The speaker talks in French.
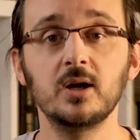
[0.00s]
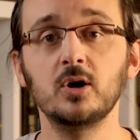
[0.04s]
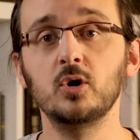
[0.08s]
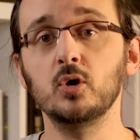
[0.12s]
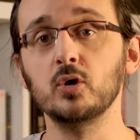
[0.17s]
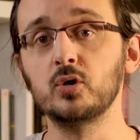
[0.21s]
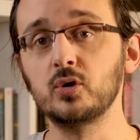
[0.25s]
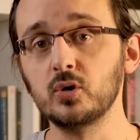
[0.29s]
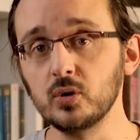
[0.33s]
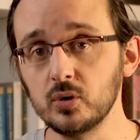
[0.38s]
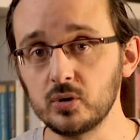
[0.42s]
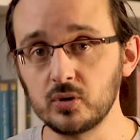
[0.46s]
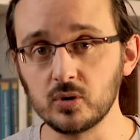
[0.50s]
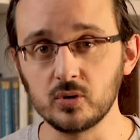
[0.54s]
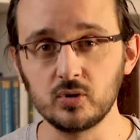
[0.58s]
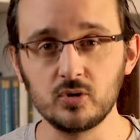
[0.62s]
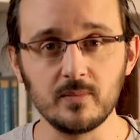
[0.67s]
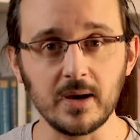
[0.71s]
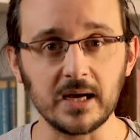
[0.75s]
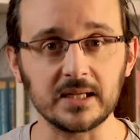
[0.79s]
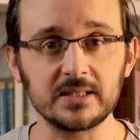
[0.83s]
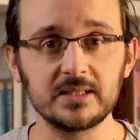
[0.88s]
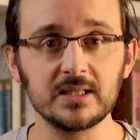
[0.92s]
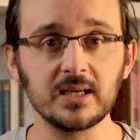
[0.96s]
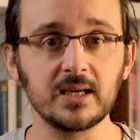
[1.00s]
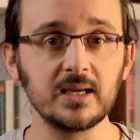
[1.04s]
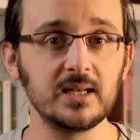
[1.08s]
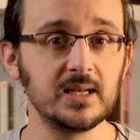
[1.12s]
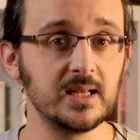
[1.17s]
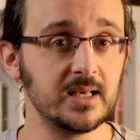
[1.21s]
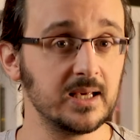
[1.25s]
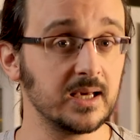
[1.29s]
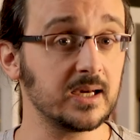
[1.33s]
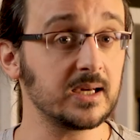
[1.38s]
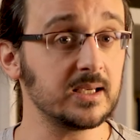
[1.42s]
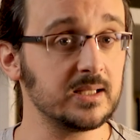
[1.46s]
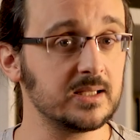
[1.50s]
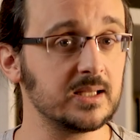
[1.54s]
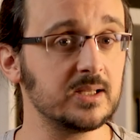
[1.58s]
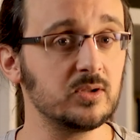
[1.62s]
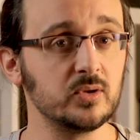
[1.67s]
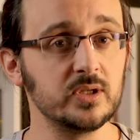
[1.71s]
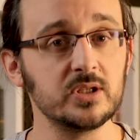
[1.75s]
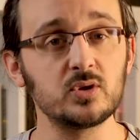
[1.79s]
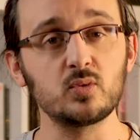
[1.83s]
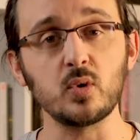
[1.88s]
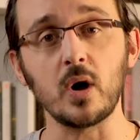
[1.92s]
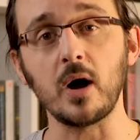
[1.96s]
Le culte du martyr, il est hérité de
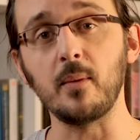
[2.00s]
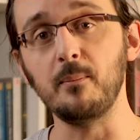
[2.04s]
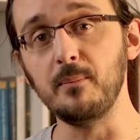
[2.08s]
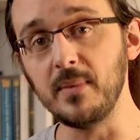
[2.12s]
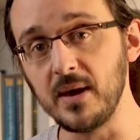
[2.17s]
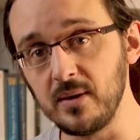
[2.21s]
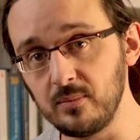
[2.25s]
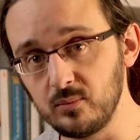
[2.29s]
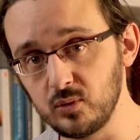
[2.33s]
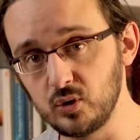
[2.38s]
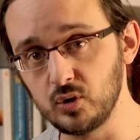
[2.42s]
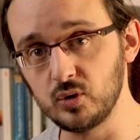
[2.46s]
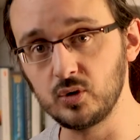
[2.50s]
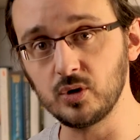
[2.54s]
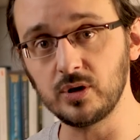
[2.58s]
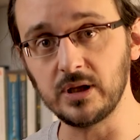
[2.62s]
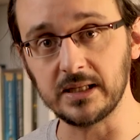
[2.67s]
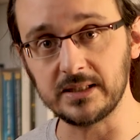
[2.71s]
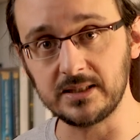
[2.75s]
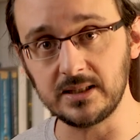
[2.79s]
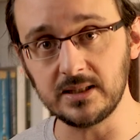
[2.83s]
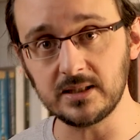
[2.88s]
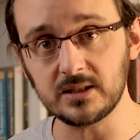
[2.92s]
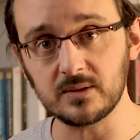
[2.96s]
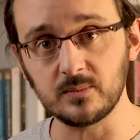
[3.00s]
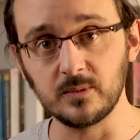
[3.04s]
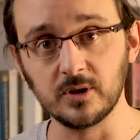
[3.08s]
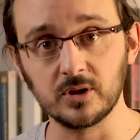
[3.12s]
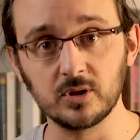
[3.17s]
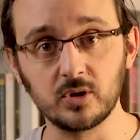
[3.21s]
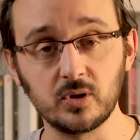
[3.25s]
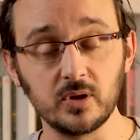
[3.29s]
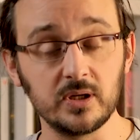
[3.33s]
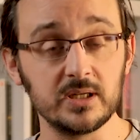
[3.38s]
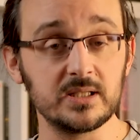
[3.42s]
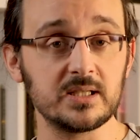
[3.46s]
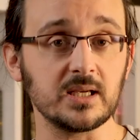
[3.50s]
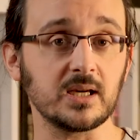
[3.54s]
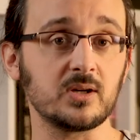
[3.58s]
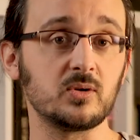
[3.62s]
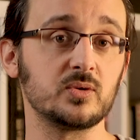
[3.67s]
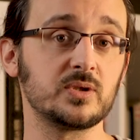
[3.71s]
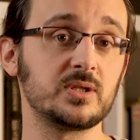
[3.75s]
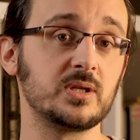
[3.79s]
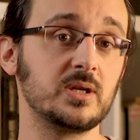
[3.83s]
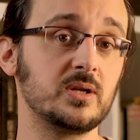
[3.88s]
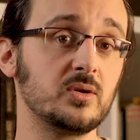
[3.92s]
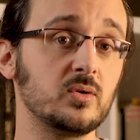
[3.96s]
l'histoire même du donatisme que les
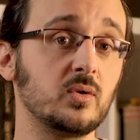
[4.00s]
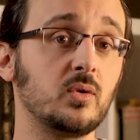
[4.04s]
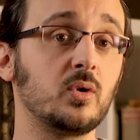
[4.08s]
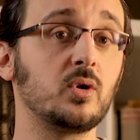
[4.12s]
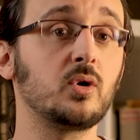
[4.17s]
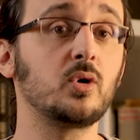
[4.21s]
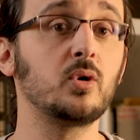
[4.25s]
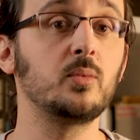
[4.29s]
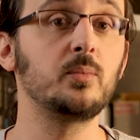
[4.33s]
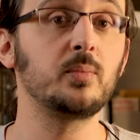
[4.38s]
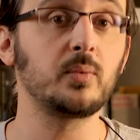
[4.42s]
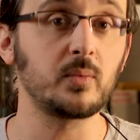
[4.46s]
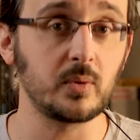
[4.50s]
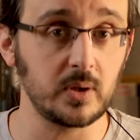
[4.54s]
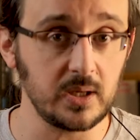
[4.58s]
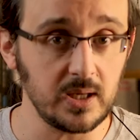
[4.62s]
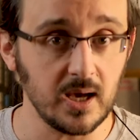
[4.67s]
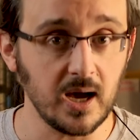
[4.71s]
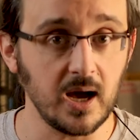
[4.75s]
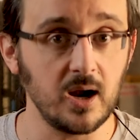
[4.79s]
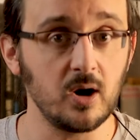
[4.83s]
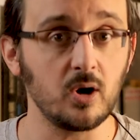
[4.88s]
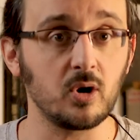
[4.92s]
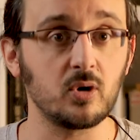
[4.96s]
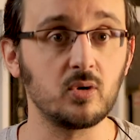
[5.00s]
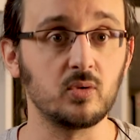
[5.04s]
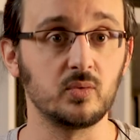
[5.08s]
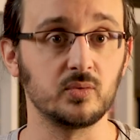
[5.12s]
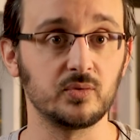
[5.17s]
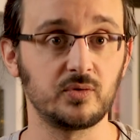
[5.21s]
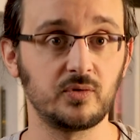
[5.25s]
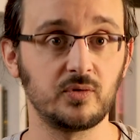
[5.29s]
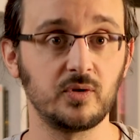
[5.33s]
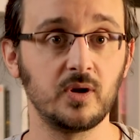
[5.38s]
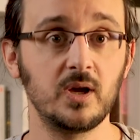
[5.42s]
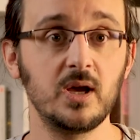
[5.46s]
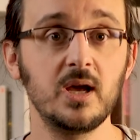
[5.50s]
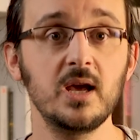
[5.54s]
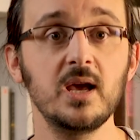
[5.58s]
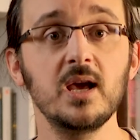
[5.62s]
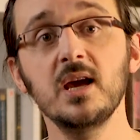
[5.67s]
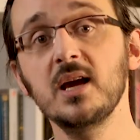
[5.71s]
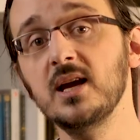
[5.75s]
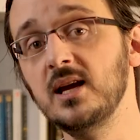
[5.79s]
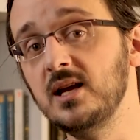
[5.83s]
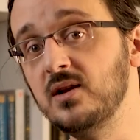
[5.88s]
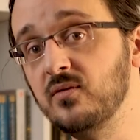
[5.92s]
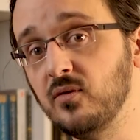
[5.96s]
circoncellions ont repris à leur compte.
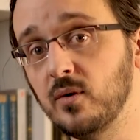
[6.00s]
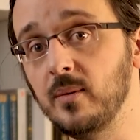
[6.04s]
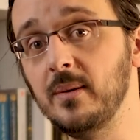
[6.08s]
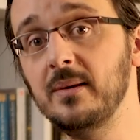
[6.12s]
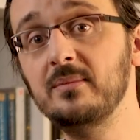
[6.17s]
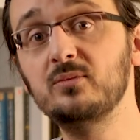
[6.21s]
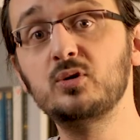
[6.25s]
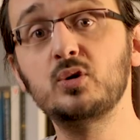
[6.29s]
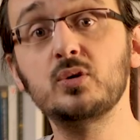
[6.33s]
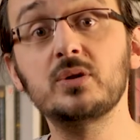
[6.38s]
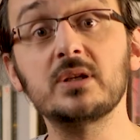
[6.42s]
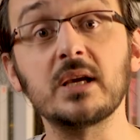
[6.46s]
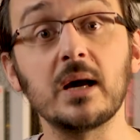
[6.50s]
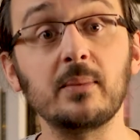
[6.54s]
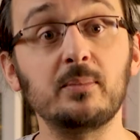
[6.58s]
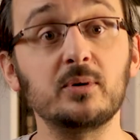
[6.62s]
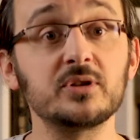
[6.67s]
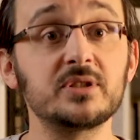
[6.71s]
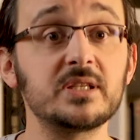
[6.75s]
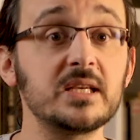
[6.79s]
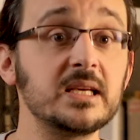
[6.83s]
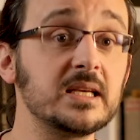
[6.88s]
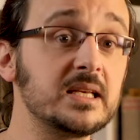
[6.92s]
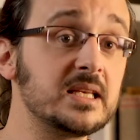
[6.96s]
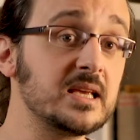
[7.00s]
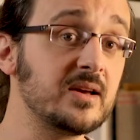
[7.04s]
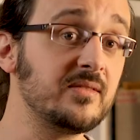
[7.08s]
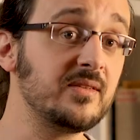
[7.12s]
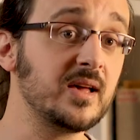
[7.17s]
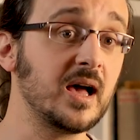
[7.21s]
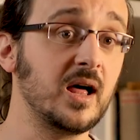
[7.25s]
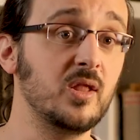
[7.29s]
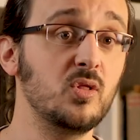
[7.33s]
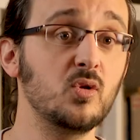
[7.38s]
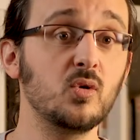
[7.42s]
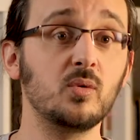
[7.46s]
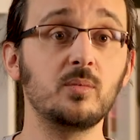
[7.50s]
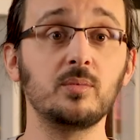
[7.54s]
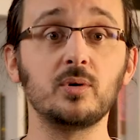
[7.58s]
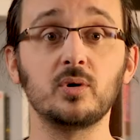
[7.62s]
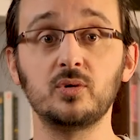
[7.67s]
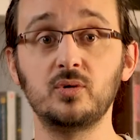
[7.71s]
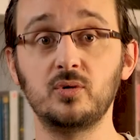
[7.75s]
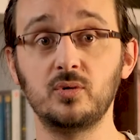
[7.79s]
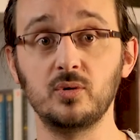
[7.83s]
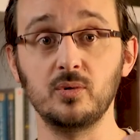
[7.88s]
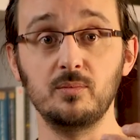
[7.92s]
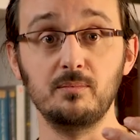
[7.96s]
Ils vont même jusqu'à penser qu'il y avait un
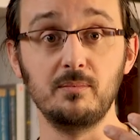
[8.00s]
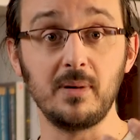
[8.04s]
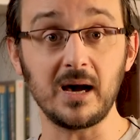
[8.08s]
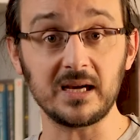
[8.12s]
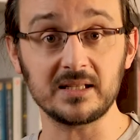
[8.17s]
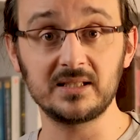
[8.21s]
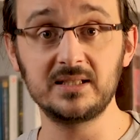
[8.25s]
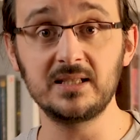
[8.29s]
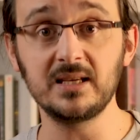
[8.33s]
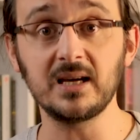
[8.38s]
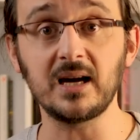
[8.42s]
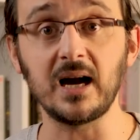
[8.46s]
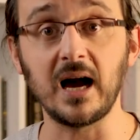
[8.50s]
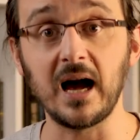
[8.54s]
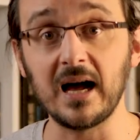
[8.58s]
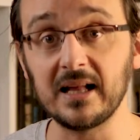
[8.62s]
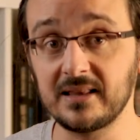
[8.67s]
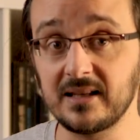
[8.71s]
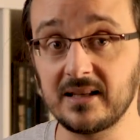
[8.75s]
nombre de martyrs à